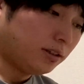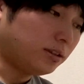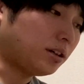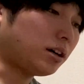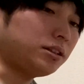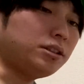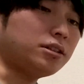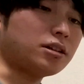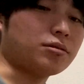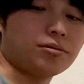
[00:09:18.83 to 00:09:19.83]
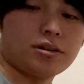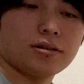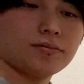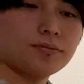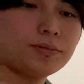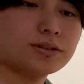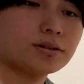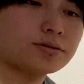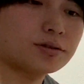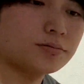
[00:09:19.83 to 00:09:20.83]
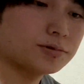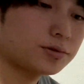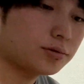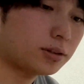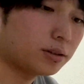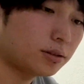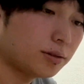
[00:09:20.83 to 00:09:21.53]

いやー、いいねこれ。めちゃくちゃ面白かった。